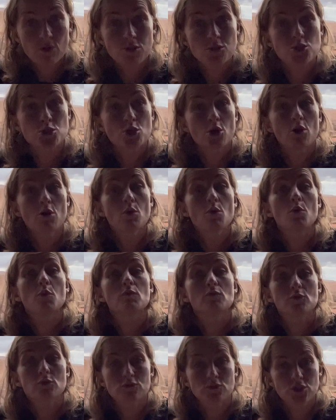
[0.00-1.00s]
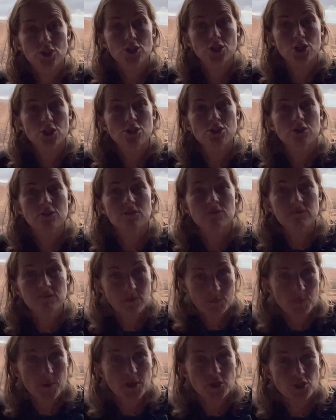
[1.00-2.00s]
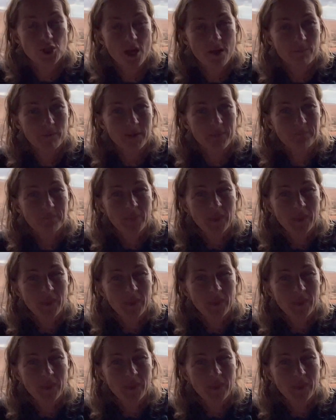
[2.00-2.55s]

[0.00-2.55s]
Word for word: co w gruncie rzeczy wybierzemy.